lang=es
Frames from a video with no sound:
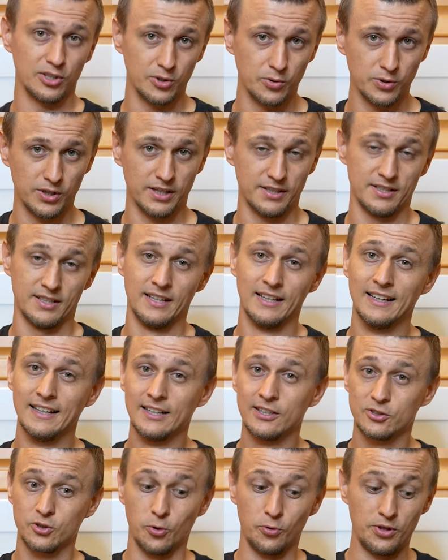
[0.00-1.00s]
unidad,
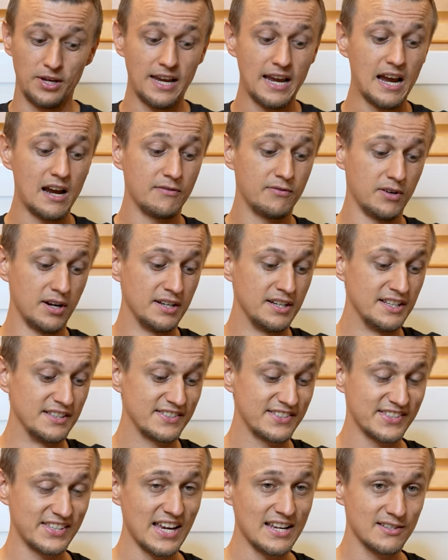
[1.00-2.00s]
así que tienen un
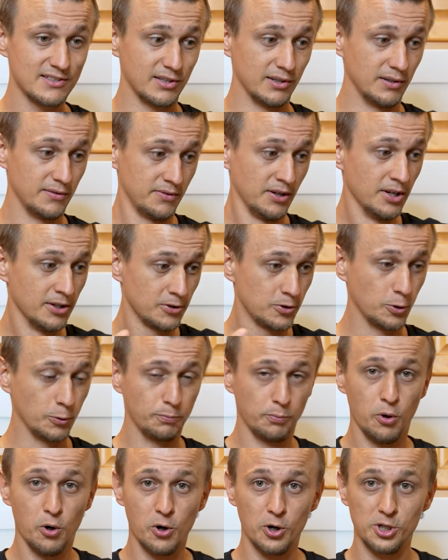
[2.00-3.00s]
incentivo para
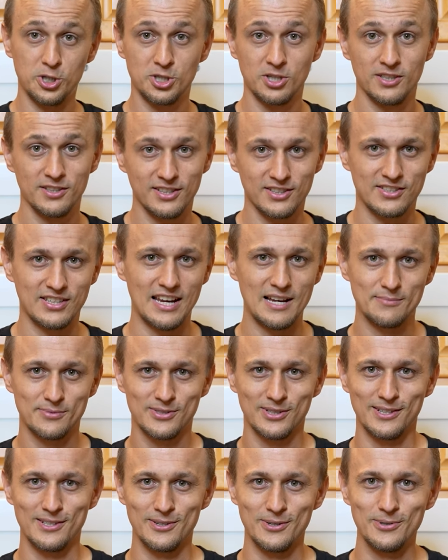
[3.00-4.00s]
promocionar las
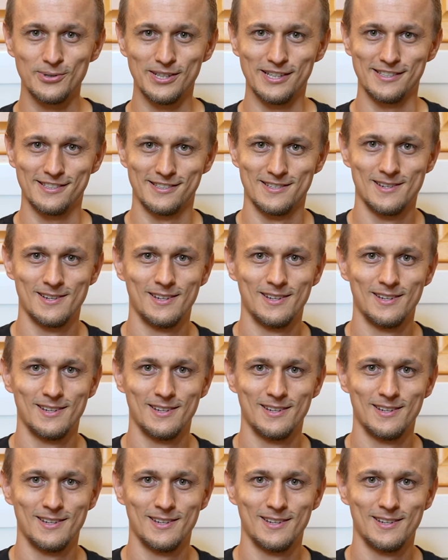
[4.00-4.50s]
unidades Samsung.